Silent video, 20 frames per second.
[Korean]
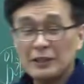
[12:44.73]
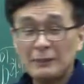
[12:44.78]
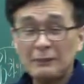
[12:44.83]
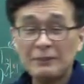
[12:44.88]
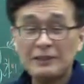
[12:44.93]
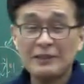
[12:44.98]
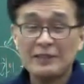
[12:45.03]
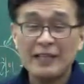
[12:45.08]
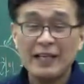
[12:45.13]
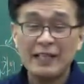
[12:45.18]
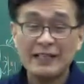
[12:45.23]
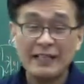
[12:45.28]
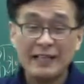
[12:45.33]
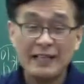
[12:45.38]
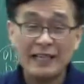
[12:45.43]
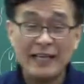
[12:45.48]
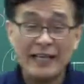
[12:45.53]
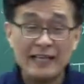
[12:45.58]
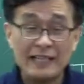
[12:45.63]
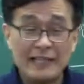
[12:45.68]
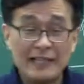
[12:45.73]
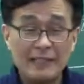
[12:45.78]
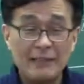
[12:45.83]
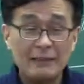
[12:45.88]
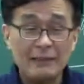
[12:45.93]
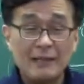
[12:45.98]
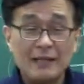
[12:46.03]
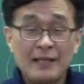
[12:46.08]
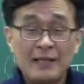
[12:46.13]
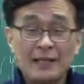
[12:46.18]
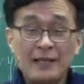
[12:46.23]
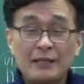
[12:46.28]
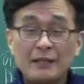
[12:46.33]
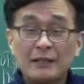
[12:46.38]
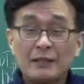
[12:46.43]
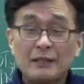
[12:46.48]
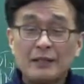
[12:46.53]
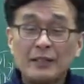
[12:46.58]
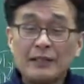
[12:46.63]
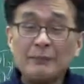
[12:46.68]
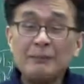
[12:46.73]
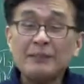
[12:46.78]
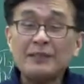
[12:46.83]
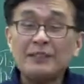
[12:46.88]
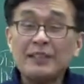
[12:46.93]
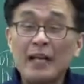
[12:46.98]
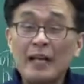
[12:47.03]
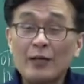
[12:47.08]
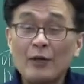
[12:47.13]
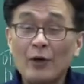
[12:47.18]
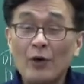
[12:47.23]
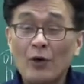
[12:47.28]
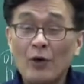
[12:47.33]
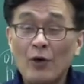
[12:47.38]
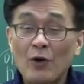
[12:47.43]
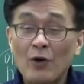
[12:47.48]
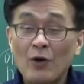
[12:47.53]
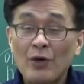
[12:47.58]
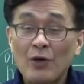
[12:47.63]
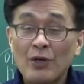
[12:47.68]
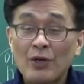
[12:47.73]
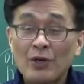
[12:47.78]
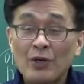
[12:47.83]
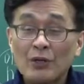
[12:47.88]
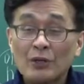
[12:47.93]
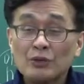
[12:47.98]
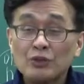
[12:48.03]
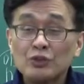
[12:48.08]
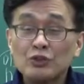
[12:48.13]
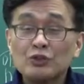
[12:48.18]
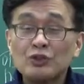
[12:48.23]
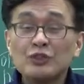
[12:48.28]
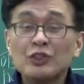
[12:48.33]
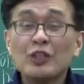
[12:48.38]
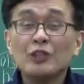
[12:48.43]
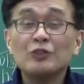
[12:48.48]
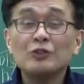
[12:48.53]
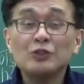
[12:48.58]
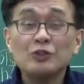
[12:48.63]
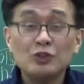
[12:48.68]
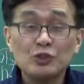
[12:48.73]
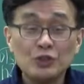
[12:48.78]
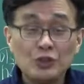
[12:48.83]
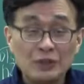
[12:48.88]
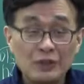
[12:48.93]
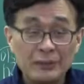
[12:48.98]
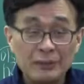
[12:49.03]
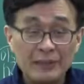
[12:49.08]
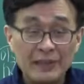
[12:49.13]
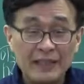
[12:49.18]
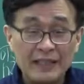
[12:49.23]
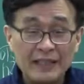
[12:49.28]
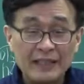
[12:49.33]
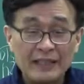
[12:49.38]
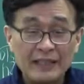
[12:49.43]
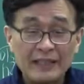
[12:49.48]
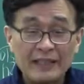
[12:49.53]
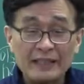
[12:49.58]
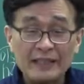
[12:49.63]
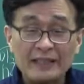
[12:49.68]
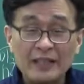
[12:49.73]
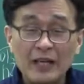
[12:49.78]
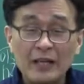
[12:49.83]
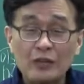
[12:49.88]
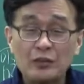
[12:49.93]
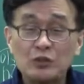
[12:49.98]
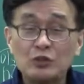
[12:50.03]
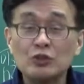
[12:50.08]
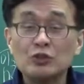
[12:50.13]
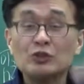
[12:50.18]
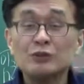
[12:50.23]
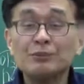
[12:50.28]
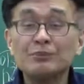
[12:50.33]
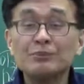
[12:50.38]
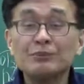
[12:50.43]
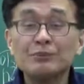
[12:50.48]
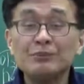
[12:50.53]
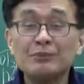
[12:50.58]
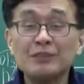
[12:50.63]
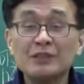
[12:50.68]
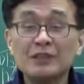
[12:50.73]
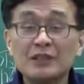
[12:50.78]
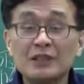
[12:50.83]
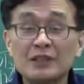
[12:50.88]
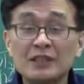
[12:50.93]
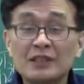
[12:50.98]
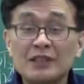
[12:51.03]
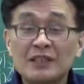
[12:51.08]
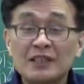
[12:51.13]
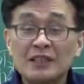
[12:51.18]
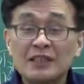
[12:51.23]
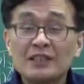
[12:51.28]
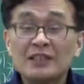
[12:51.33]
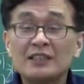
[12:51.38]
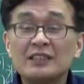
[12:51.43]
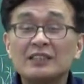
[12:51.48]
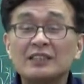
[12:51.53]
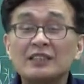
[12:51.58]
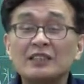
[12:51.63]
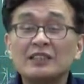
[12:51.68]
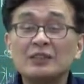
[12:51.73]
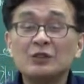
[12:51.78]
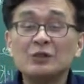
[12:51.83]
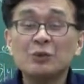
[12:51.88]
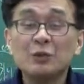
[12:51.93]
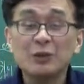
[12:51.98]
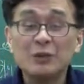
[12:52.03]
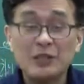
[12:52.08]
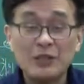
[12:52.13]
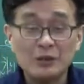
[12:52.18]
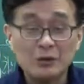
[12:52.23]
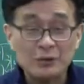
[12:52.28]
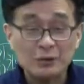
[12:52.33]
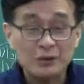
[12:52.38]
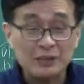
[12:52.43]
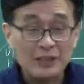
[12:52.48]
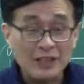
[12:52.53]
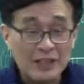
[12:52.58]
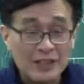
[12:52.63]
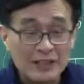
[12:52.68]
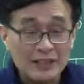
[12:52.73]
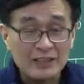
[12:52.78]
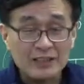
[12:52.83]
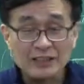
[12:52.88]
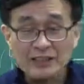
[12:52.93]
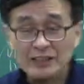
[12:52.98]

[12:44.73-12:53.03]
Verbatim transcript: 임차인에게 임차료, 수선 유지비, 기타 수급품 등을 지원해 주는 게